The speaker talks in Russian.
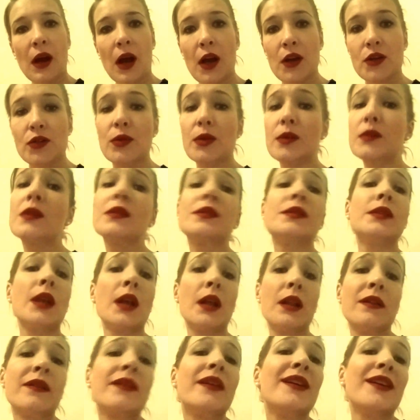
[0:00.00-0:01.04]
а что
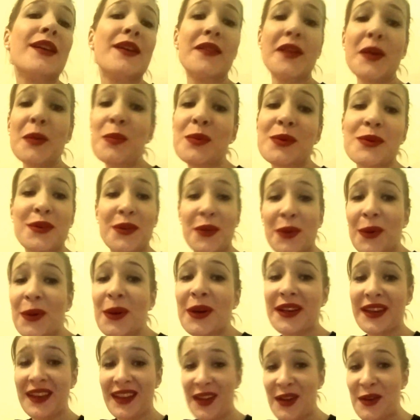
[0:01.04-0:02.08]
застряло в голове после того,
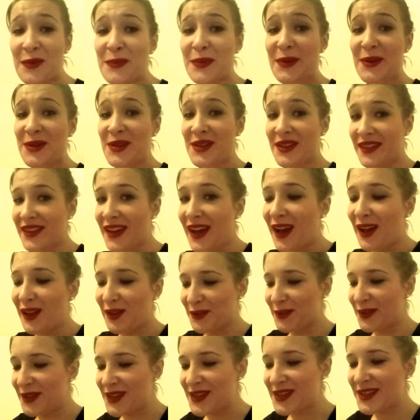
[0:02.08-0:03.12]
как ты ее прочитала?
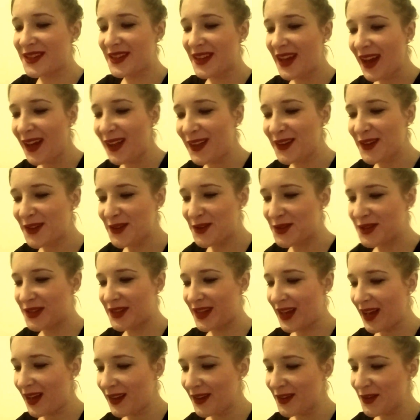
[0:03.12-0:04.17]
Вот я читала ее,
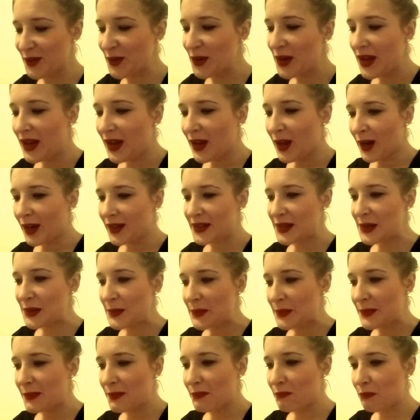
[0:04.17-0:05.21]
читала ее, хотя
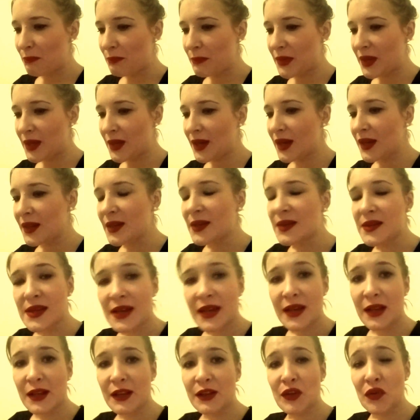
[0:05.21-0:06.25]
меня это
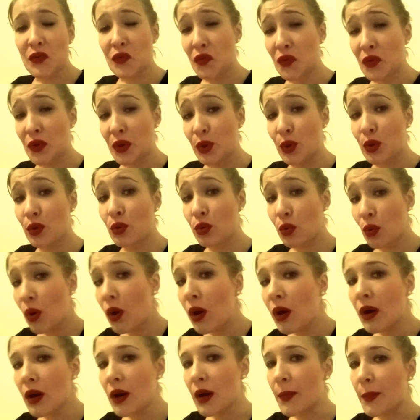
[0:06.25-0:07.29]
заняло довольно
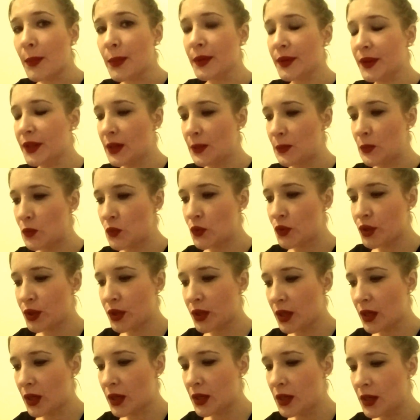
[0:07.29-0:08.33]
долго, потому
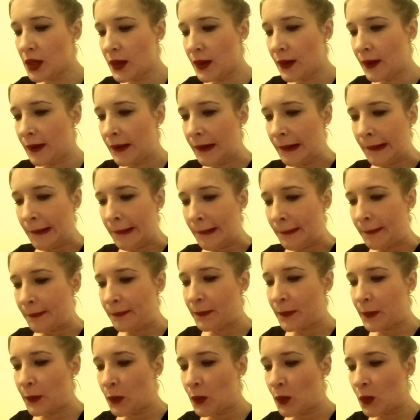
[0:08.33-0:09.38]
что,
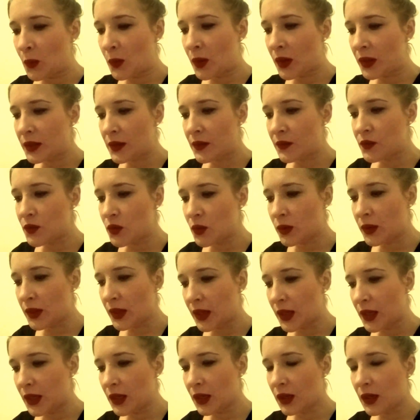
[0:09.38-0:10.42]
ну, это
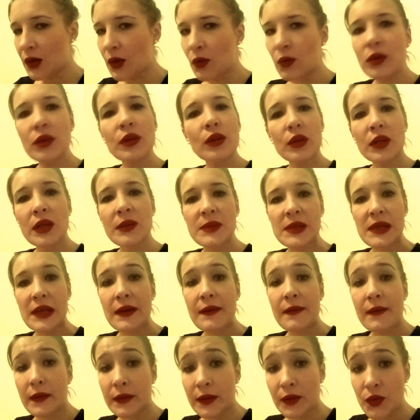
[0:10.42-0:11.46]
все-таки не какой-то там
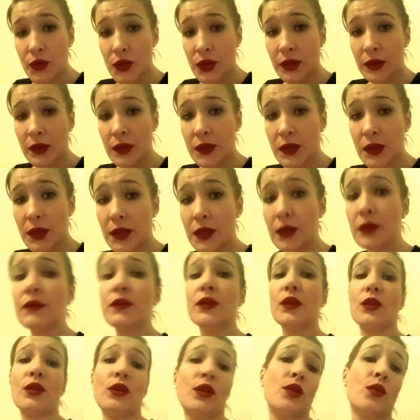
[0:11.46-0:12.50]
захватывающий детектив,
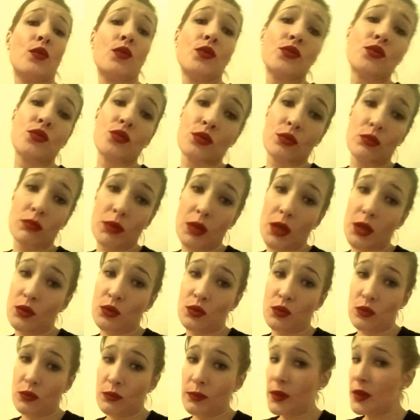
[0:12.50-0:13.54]
где ты хочешь
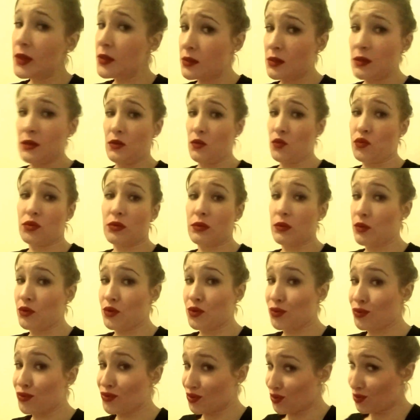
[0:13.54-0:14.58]
узнать убийцу или что-то
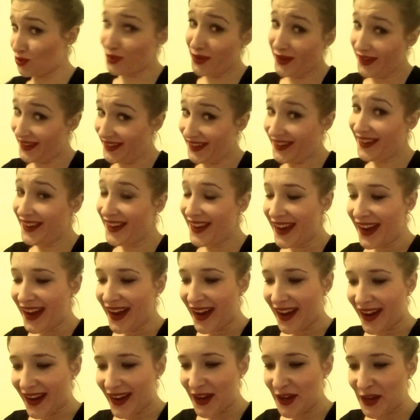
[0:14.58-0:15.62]
еще такое.
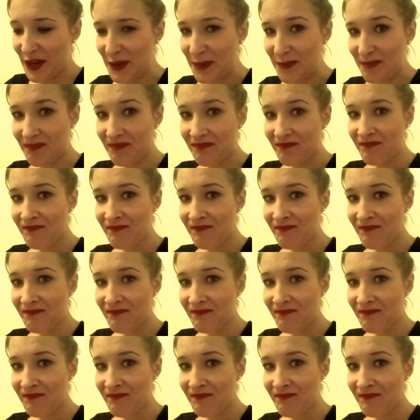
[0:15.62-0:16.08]
А,